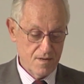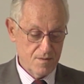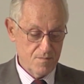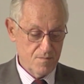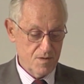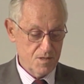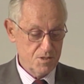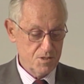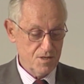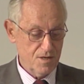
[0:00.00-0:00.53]

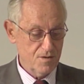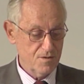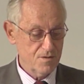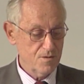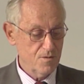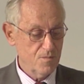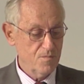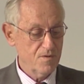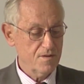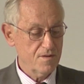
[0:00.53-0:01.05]
Mal schauen,
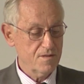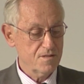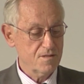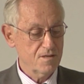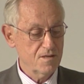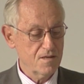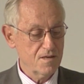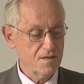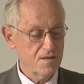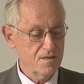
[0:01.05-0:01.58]
ob wir das
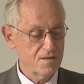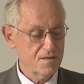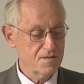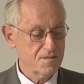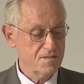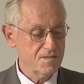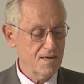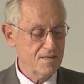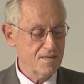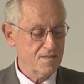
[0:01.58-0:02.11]
hinkriegen
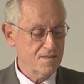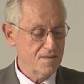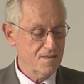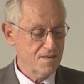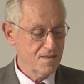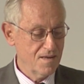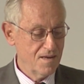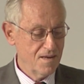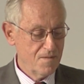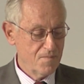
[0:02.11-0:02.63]
zeitlich.